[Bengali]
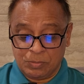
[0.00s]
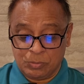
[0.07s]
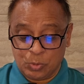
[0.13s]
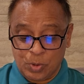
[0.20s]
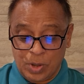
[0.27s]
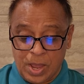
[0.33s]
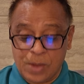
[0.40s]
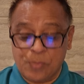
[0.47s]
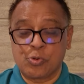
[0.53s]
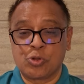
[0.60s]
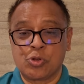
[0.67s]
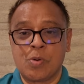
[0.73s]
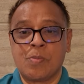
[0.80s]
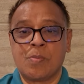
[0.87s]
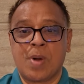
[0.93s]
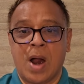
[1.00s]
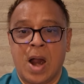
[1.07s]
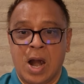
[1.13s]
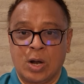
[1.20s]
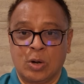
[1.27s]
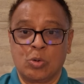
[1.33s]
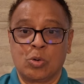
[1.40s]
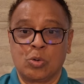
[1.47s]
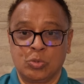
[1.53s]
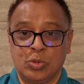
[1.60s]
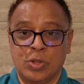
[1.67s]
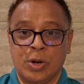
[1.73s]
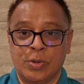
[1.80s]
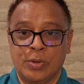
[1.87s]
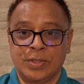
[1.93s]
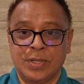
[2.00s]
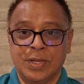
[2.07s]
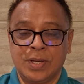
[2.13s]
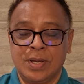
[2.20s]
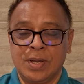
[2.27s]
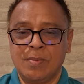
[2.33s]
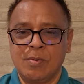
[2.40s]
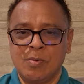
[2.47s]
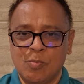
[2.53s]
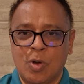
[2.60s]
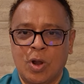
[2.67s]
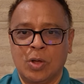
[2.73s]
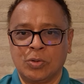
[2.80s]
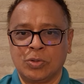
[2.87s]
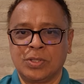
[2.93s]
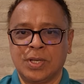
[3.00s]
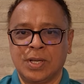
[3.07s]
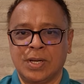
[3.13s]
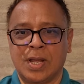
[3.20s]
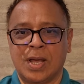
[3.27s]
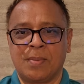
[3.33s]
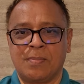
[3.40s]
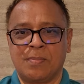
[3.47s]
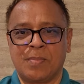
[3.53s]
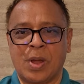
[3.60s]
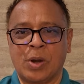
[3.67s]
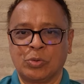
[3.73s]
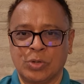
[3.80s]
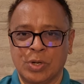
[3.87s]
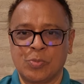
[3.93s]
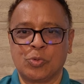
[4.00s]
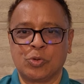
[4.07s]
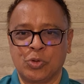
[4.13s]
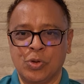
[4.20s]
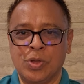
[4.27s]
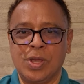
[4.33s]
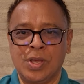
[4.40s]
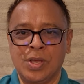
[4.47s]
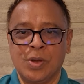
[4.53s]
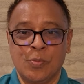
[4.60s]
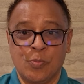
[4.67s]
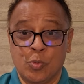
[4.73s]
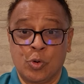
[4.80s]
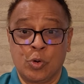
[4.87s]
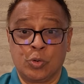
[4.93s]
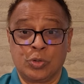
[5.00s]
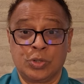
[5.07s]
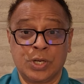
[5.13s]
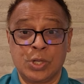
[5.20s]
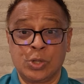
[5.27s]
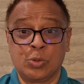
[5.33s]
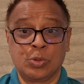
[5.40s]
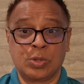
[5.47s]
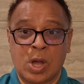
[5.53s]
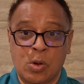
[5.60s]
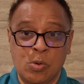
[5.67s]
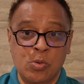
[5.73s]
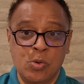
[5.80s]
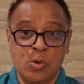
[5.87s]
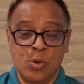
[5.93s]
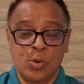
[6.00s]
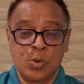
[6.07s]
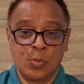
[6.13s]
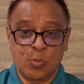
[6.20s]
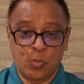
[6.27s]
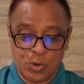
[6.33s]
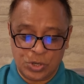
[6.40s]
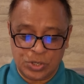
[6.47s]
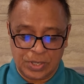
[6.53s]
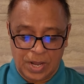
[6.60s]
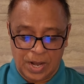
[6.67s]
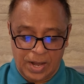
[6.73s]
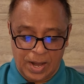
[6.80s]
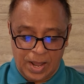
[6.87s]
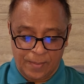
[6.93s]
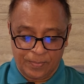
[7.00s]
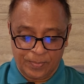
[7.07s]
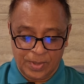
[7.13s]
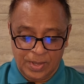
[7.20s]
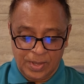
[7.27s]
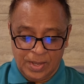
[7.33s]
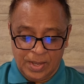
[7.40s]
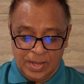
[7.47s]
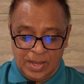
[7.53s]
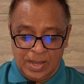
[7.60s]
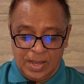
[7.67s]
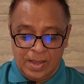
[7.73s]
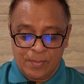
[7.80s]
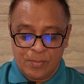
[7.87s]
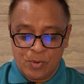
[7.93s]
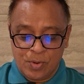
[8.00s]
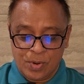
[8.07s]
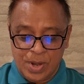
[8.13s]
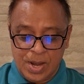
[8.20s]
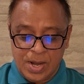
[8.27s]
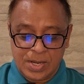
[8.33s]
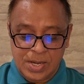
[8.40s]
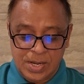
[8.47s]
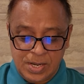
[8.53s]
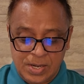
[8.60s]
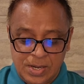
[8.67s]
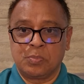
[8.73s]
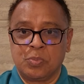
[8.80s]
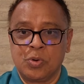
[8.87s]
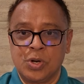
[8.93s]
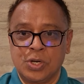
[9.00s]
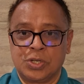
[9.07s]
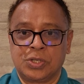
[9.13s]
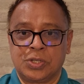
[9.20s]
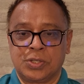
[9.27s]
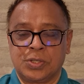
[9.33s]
তো এই প্রথম হাড়গড় উদ্ধার হয়েছে এবং বলা হচ্ছে এটা মানুষের মতোই মনে হচ্ছে কিন্তু তাও পরিষ্কার না এবং এটি পুলিশ